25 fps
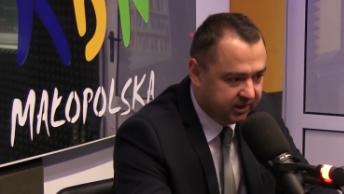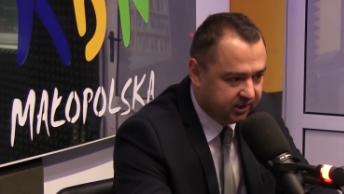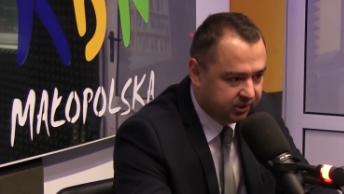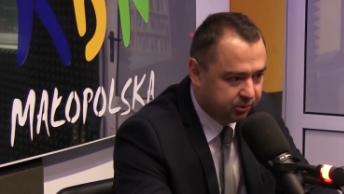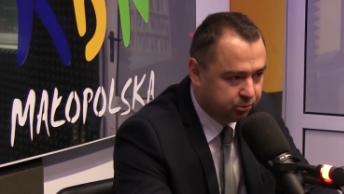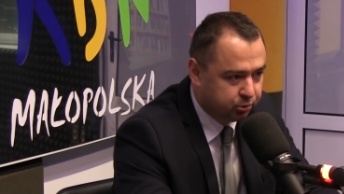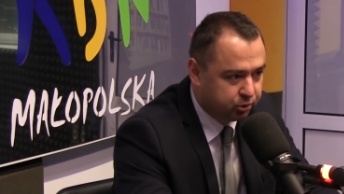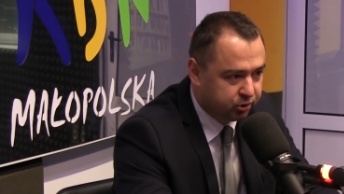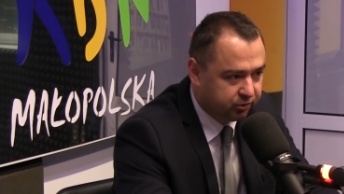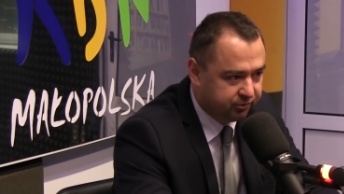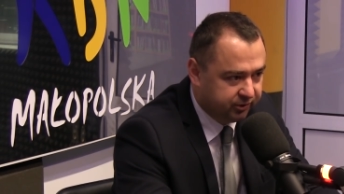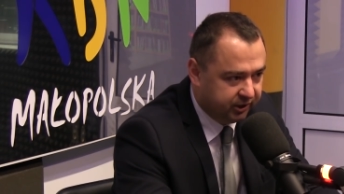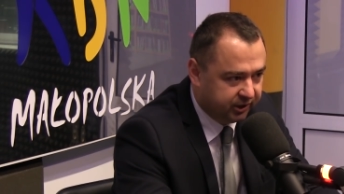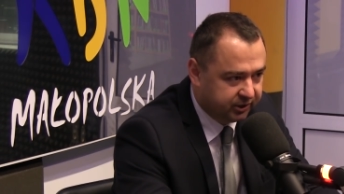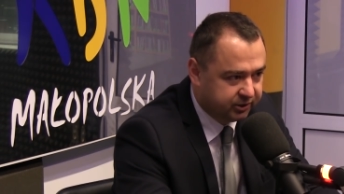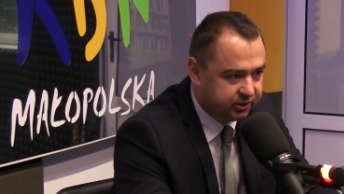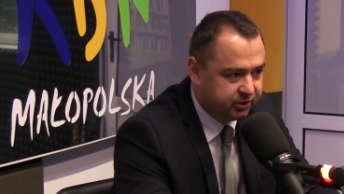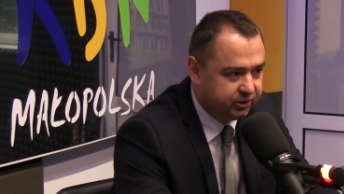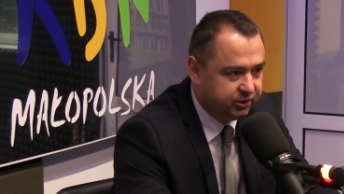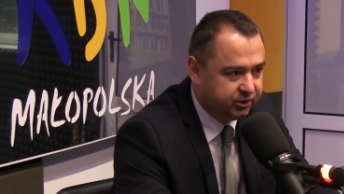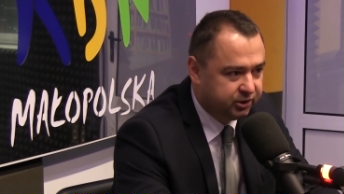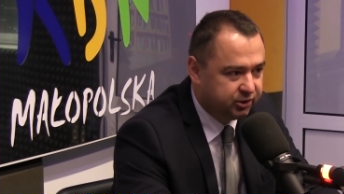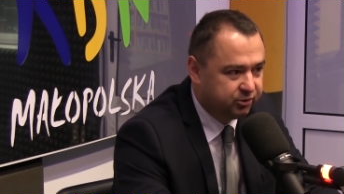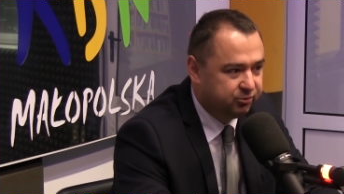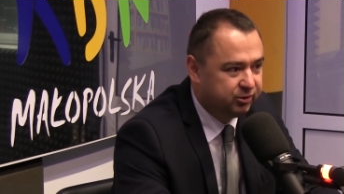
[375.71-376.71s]
dużo
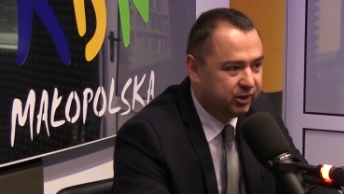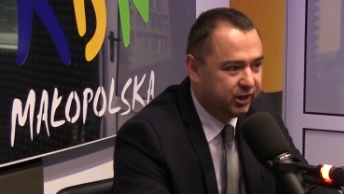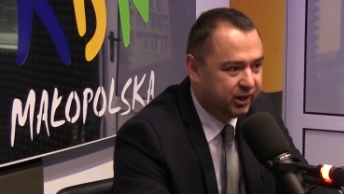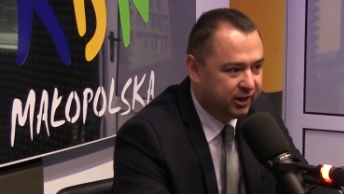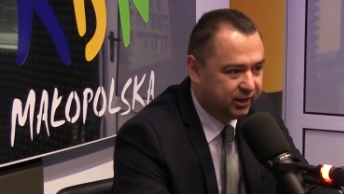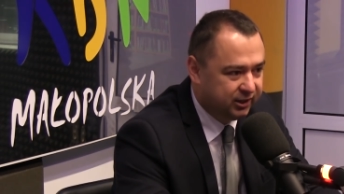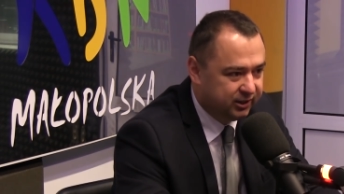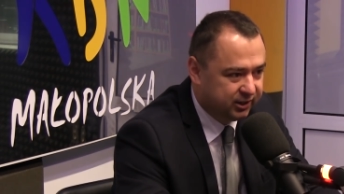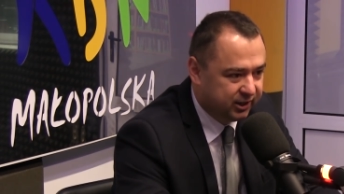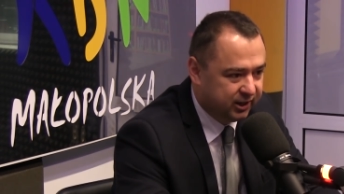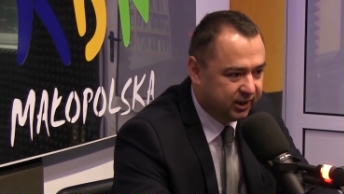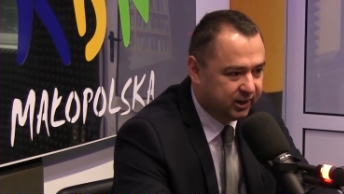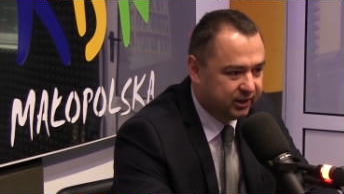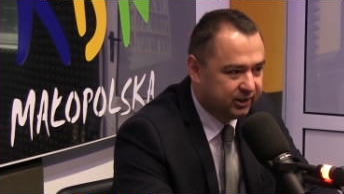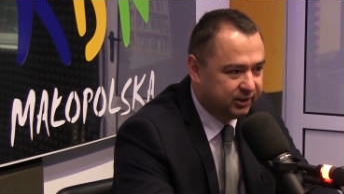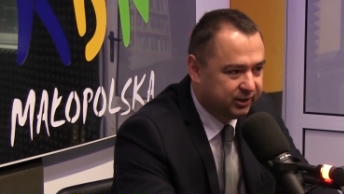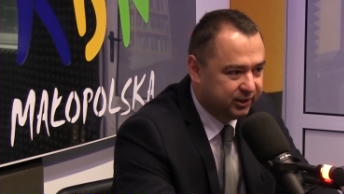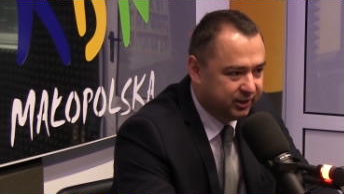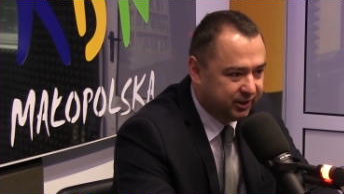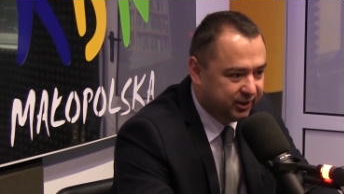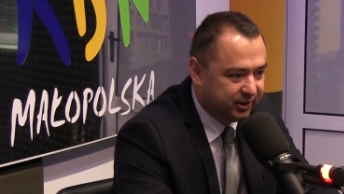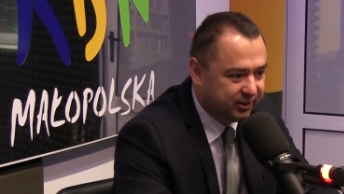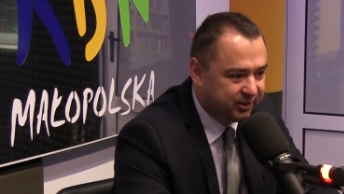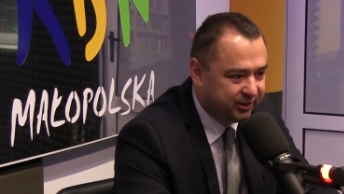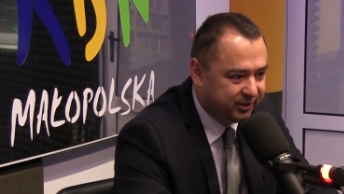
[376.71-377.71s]
większy niż w
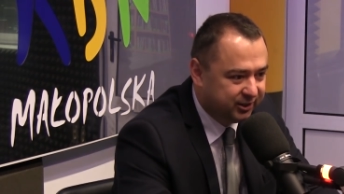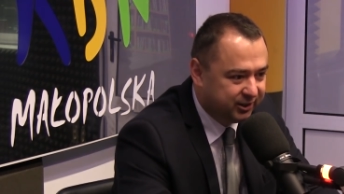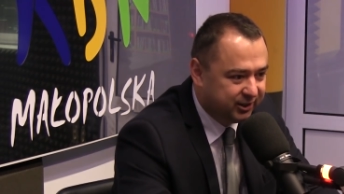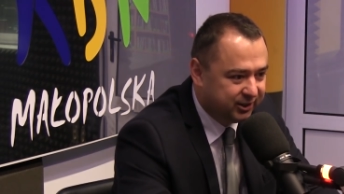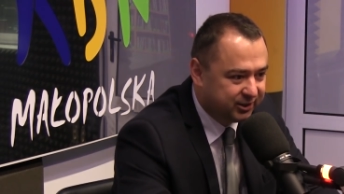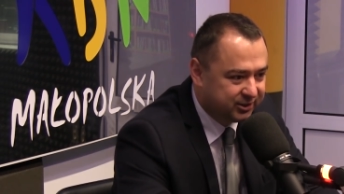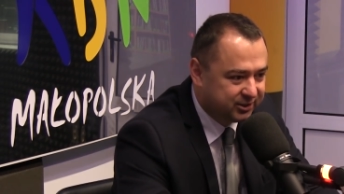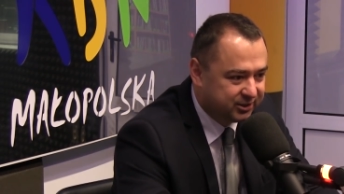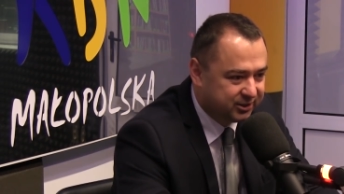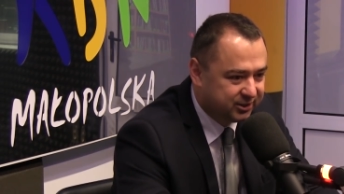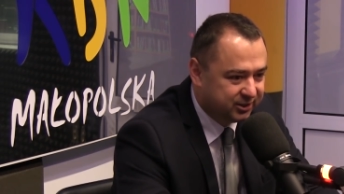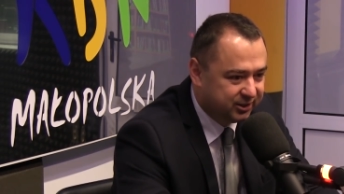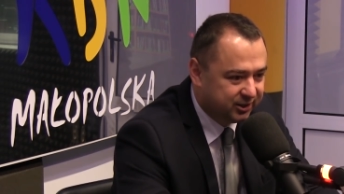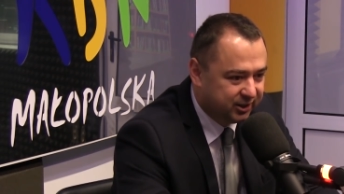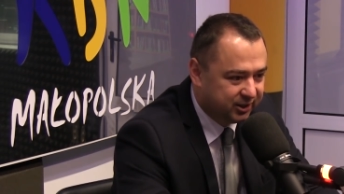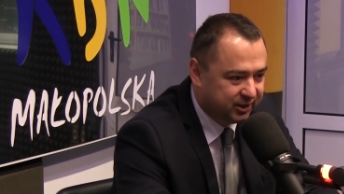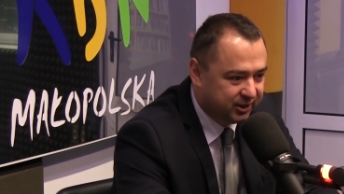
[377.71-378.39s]
realnie jest,